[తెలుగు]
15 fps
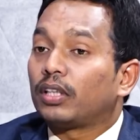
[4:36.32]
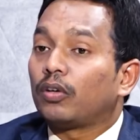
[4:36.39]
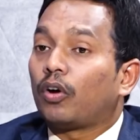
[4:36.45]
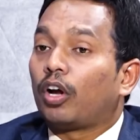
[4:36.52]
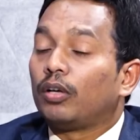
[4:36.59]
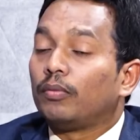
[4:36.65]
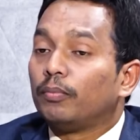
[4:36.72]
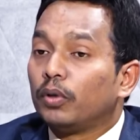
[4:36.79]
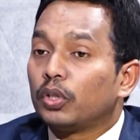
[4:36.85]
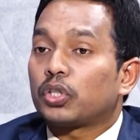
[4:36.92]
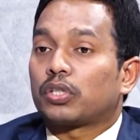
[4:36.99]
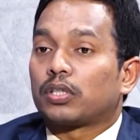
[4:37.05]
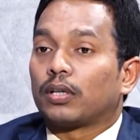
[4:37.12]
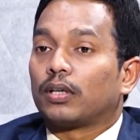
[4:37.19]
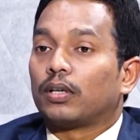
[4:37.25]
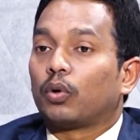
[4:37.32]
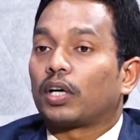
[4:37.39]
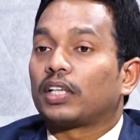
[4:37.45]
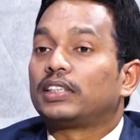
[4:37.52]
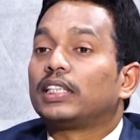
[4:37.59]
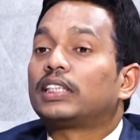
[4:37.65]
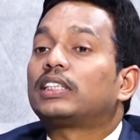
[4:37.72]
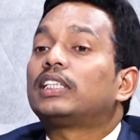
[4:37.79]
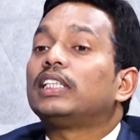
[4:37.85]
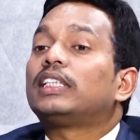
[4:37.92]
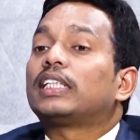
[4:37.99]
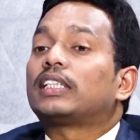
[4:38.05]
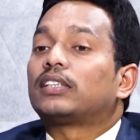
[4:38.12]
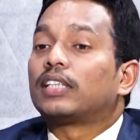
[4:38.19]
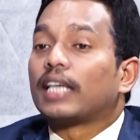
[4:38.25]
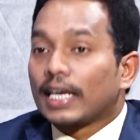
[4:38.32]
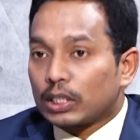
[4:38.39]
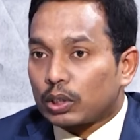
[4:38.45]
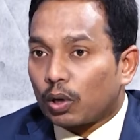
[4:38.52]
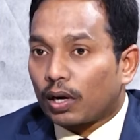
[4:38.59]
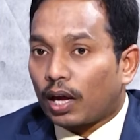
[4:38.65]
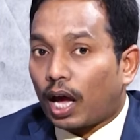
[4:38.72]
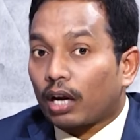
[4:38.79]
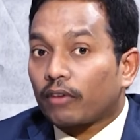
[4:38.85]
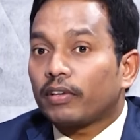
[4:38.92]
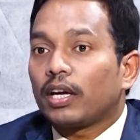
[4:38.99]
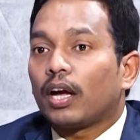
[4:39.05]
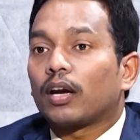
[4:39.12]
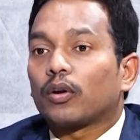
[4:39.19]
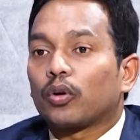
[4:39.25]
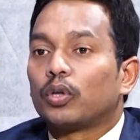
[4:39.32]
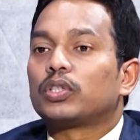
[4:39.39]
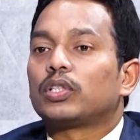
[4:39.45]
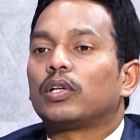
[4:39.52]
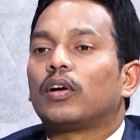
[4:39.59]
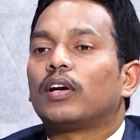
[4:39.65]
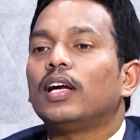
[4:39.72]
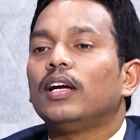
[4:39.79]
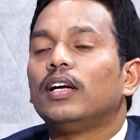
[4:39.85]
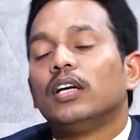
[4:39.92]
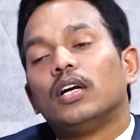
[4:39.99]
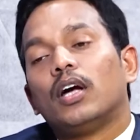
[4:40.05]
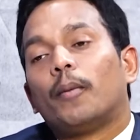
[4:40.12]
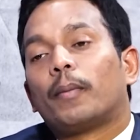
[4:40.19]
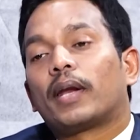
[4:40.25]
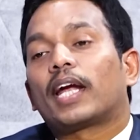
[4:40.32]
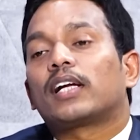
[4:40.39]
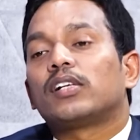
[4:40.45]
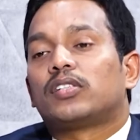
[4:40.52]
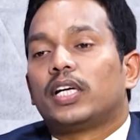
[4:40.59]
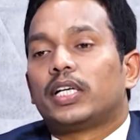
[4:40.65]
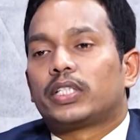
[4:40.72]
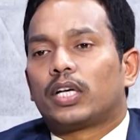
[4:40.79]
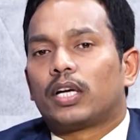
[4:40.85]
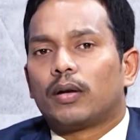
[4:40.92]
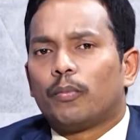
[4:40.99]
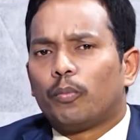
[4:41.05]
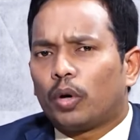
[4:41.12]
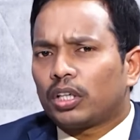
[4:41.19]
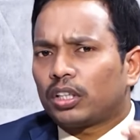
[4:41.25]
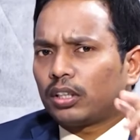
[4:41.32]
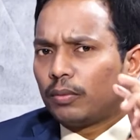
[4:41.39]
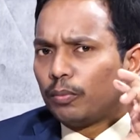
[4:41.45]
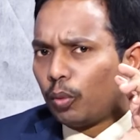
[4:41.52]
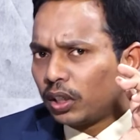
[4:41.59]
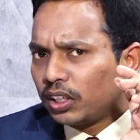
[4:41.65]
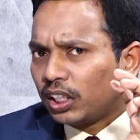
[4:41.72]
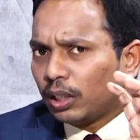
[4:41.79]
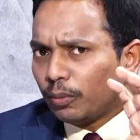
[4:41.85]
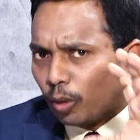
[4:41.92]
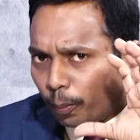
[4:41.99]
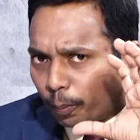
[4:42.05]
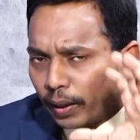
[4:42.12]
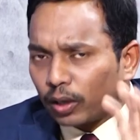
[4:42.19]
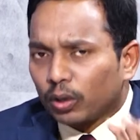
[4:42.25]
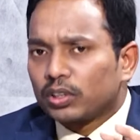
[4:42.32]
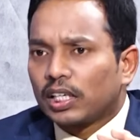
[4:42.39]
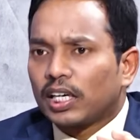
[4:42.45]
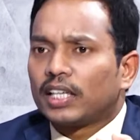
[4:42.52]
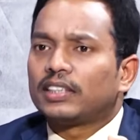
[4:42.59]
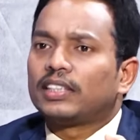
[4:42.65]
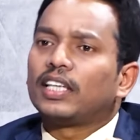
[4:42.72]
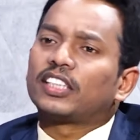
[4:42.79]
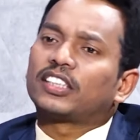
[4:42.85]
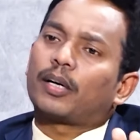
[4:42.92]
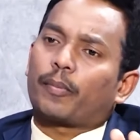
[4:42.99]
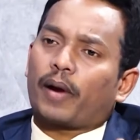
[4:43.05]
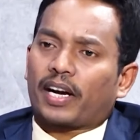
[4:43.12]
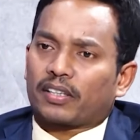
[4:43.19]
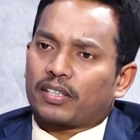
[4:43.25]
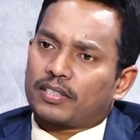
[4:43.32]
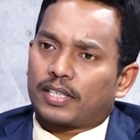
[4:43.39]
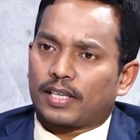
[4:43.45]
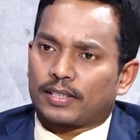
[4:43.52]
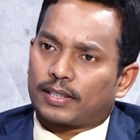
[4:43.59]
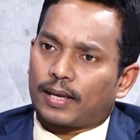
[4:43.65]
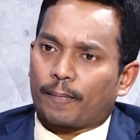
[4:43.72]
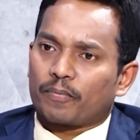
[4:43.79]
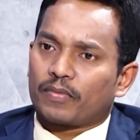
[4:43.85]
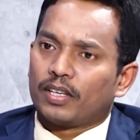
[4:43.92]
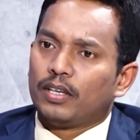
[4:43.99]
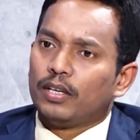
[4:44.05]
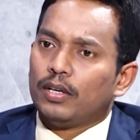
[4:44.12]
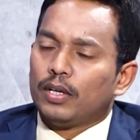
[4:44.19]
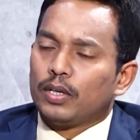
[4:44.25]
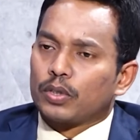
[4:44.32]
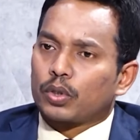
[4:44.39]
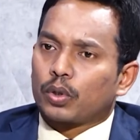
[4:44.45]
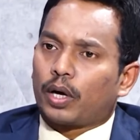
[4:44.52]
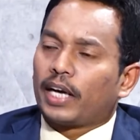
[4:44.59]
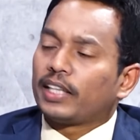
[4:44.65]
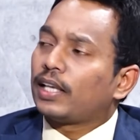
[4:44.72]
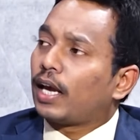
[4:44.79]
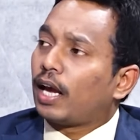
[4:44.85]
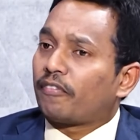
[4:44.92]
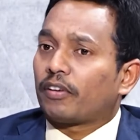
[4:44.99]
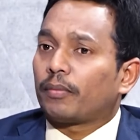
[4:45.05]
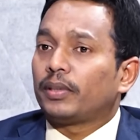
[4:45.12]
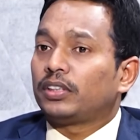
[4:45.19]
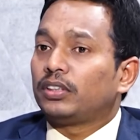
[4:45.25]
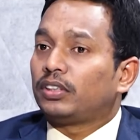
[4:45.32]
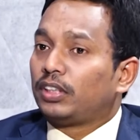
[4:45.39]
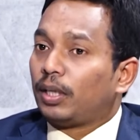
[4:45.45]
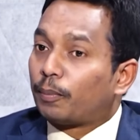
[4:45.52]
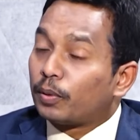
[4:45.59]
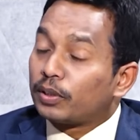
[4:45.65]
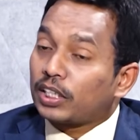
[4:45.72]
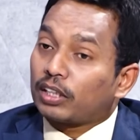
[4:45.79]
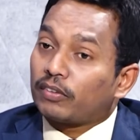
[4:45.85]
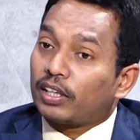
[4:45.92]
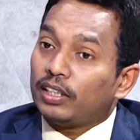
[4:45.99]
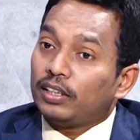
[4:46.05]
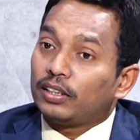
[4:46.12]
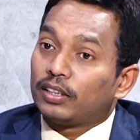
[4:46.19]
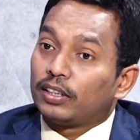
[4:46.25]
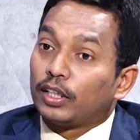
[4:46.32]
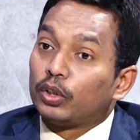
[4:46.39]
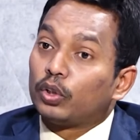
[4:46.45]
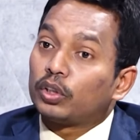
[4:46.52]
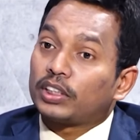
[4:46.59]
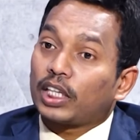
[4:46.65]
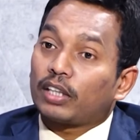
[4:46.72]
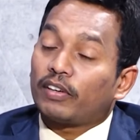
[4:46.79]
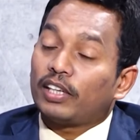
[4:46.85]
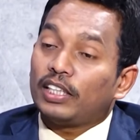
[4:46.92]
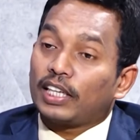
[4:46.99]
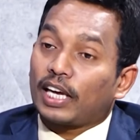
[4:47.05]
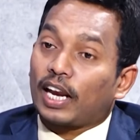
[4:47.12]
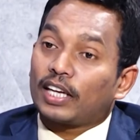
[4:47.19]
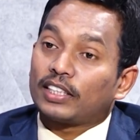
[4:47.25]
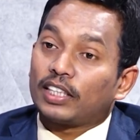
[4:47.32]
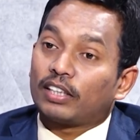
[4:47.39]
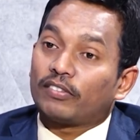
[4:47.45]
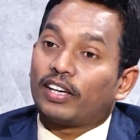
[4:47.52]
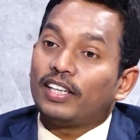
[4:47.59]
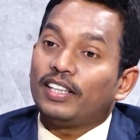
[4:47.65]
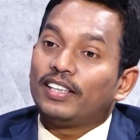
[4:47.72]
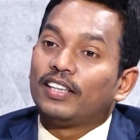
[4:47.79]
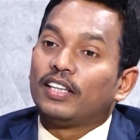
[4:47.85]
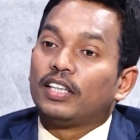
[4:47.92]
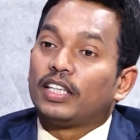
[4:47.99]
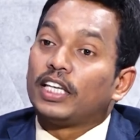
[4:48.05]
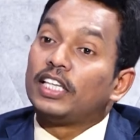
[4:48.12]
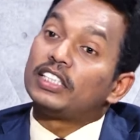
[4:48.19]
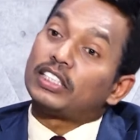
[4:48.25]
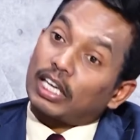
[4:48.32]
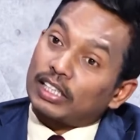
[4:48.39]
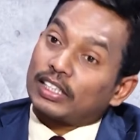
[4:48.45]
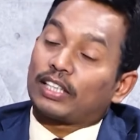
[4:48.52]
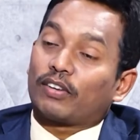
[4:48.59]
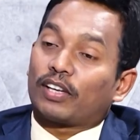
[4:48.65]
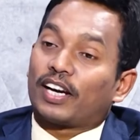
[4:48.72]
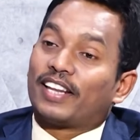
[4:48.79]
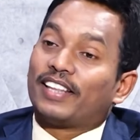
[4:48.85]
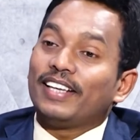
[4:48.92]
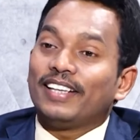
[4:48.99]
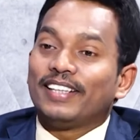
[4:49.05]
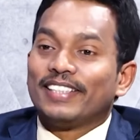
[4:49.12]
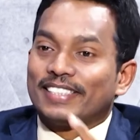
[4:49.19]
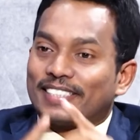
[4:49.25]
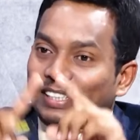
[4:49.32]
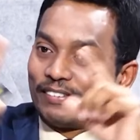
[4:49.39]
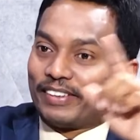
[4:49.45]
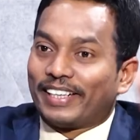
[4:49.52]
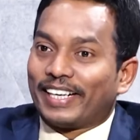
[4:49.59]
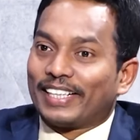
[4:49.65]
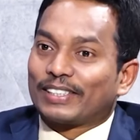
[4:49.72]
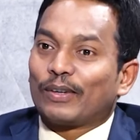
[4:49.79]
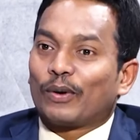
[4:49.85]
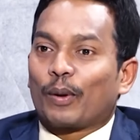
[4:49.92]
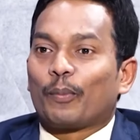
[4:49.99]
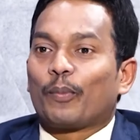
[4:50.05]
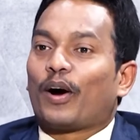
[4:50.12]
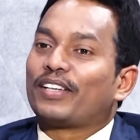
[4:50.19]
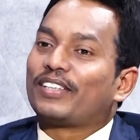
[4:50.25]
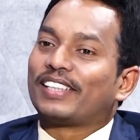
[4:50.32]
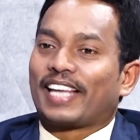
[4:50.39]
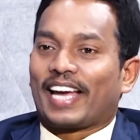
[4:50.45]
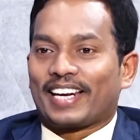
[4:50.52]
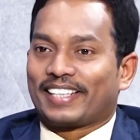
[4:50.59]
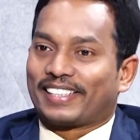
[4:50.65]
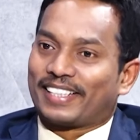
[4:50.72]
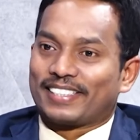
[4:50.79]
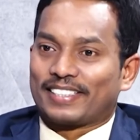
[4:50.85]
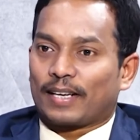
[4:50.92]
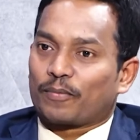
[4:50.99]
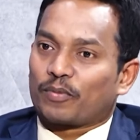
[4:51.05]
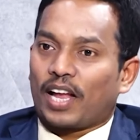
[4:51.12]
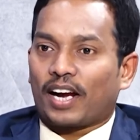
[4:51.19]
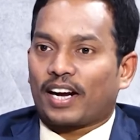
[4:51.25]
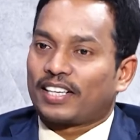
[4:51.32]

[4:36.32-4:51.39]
విత్ ఇన్ ఆల్మోస్ట్ ఒక సిక్స్టీ సిక్స్ డేస్లోనే అరవై ఆరు రోజుల్లోనే మిరాకల్ చేయొచ్చండి మొదటి ముప్పై రోజులు కానీ సీరియస్గా ప్రాక్టీస్ చేస్తే సో అయితే ఎఫర్మేషన్స్ ఎప్పుడు చదవాలి ఎందుకు చదవాలి ఎలా చదవాలి ఎన్నిసార్లు చదవాలి అనేది సెవెన్ డేస్లో ఒక మాడ్యూల్ తయారు చేశాను సార్ hmm.